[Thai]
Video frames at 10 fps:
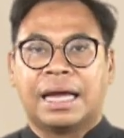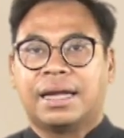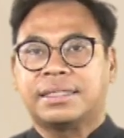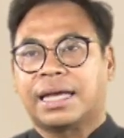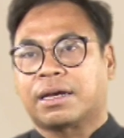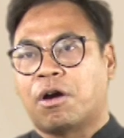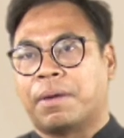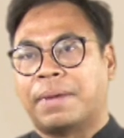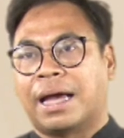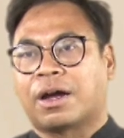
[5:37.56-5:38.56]
และใช้กอง
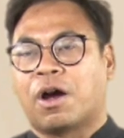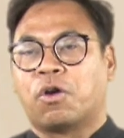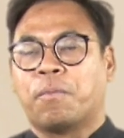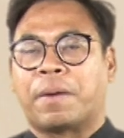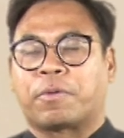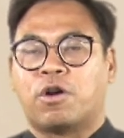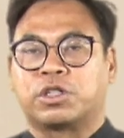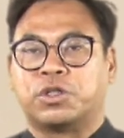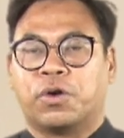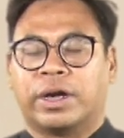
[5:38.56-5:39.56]
กำลังกองรบแบบกอ
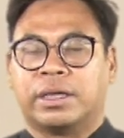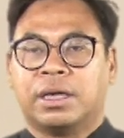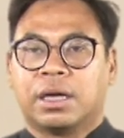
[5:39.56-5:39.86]
งโจร